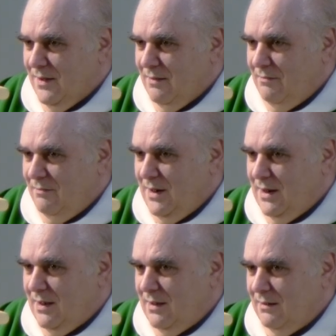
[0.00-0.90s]

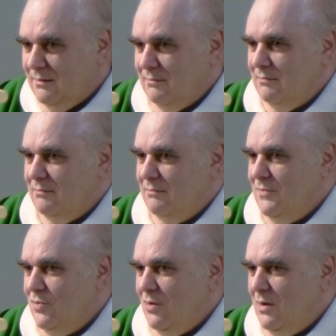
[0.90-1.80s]
Mira,
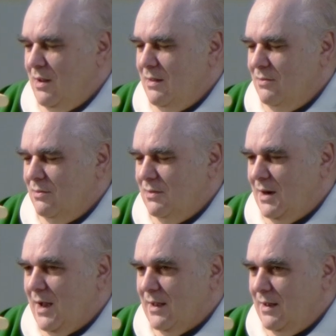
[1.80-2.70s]
yo he leído,
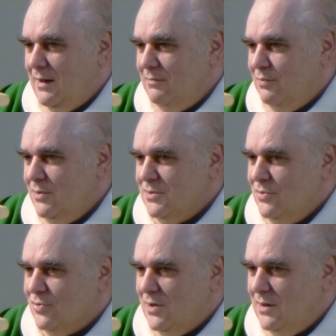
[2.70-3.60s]
dirá aquel, pues
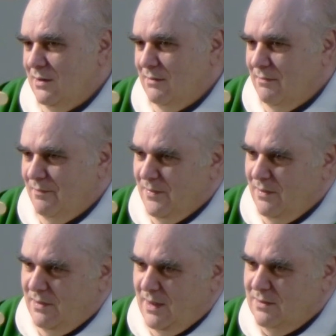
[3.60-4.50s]
no sé,
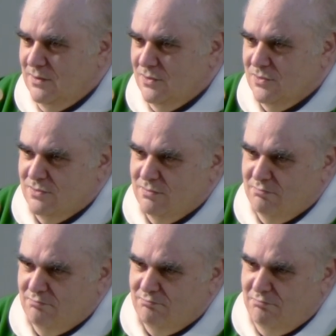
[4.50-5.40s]
cientos,
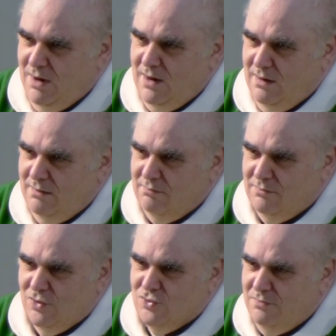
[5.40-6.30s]
mil,
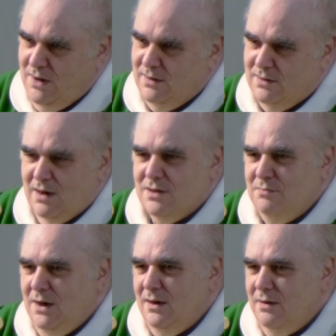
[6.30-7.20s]
dos mil, tres
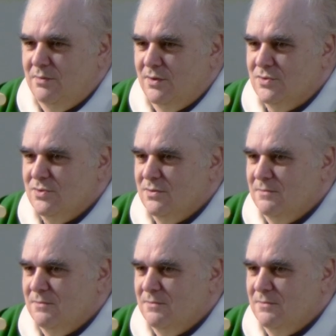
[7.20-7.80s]
mil libros.